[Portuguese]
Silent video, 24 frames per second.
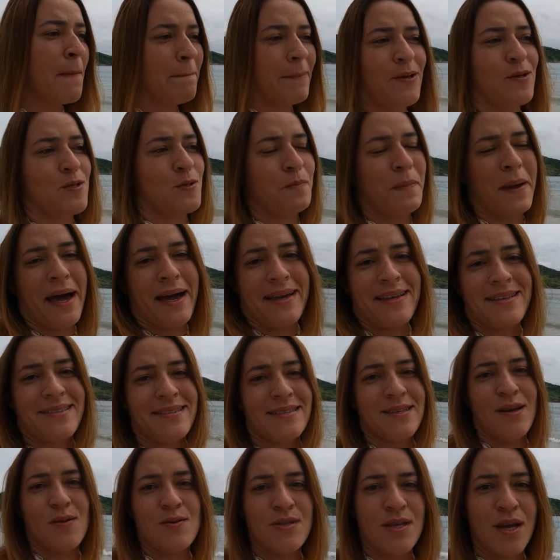Meus pais
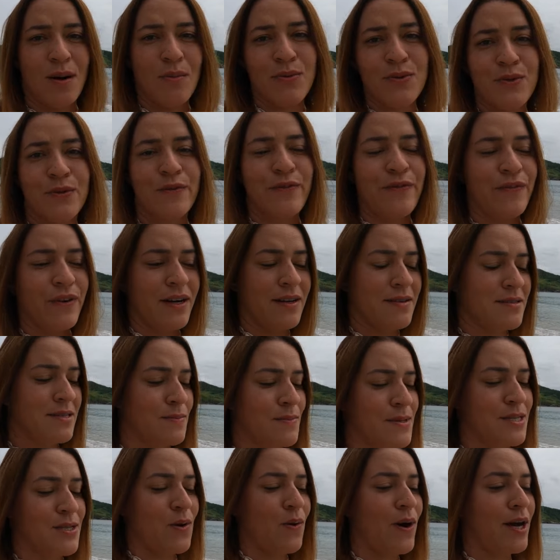não são muito fãs,
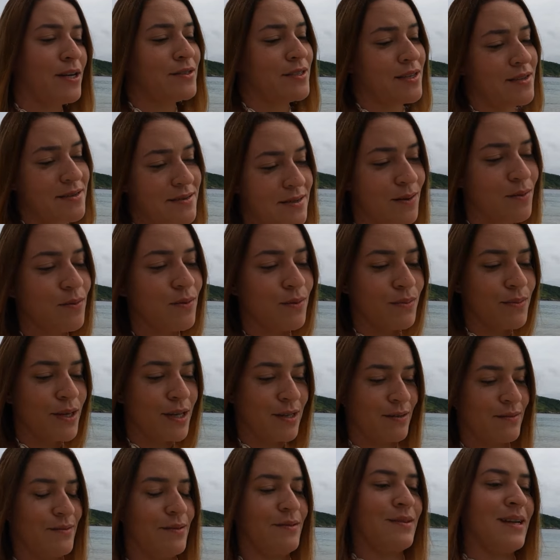mas eu acho que eles não
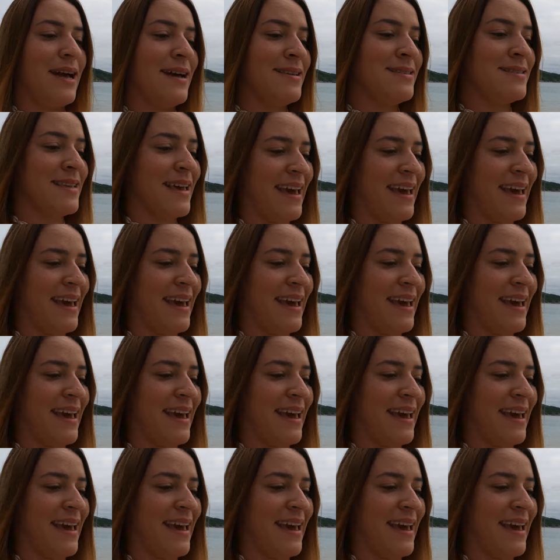comeram no lugar